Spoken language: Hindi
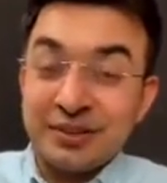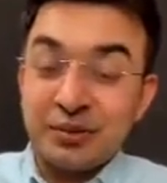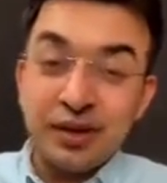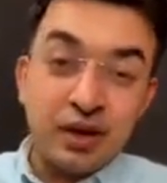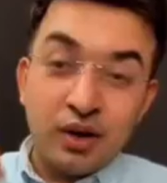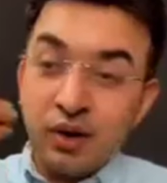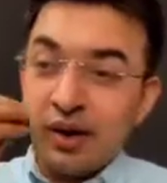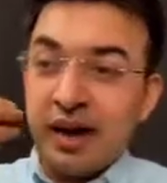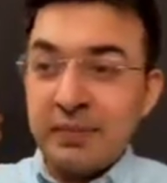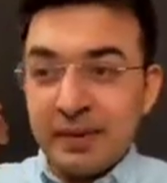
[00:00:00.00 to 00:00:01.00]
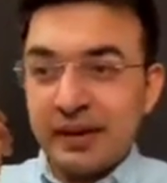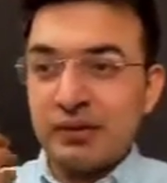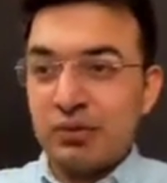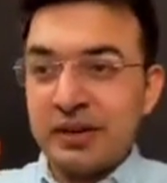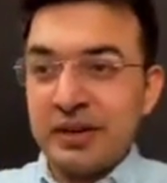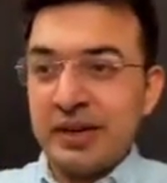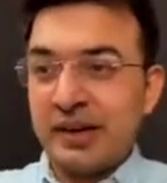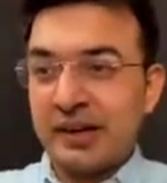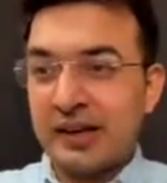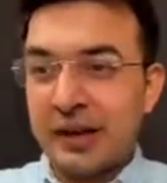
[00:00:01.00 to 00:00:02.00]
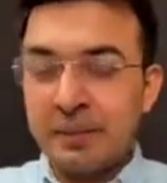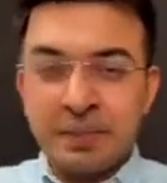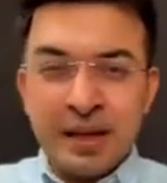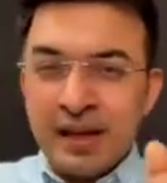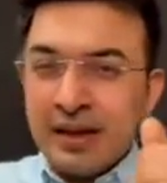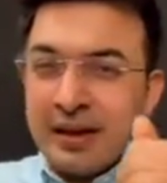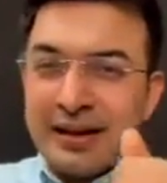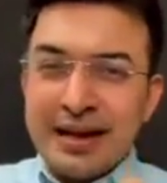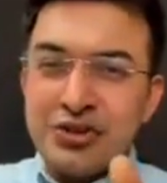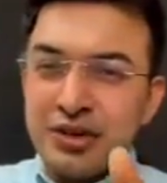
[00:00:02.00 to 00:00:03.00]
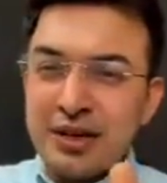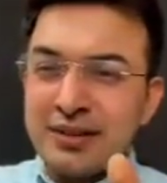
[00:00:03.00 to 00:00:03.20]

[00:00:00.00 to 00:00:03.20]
हुए और गाल पे आके वो भी गीला करके गया लेकिन आज के